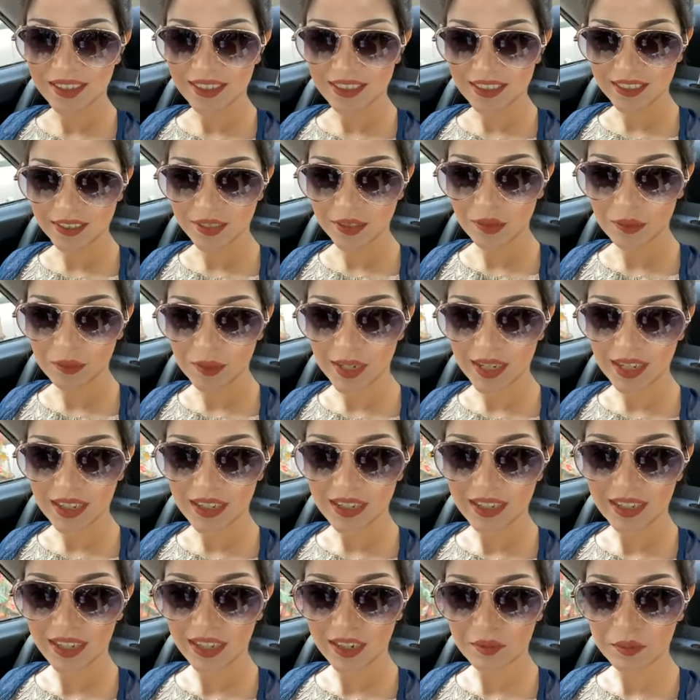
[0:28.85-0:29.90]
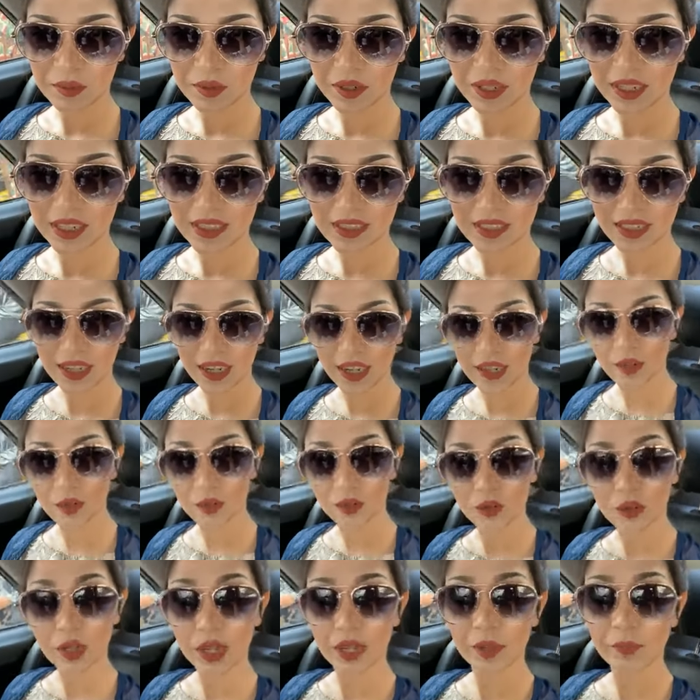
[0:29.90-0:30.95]
আচ্ছা সুমাইয়া রিয়া আপু লিখেছে হ্যালো
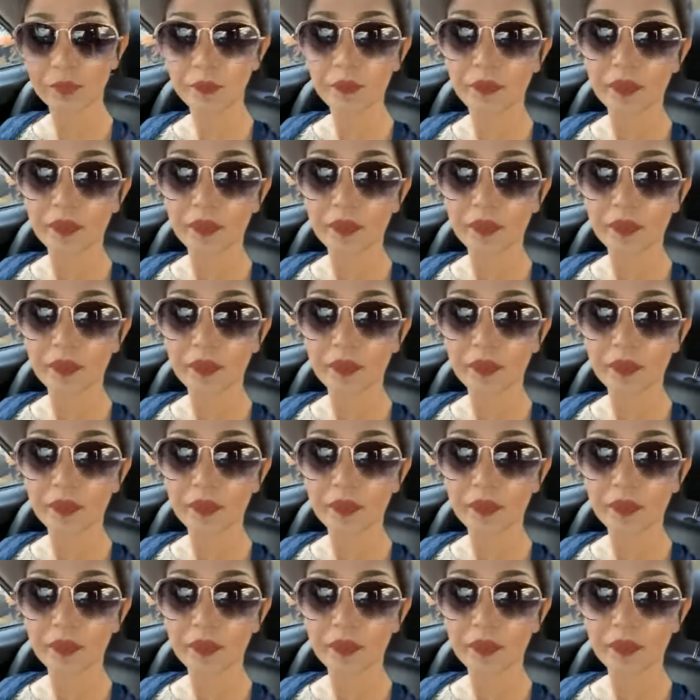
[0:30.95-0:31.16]
ওকে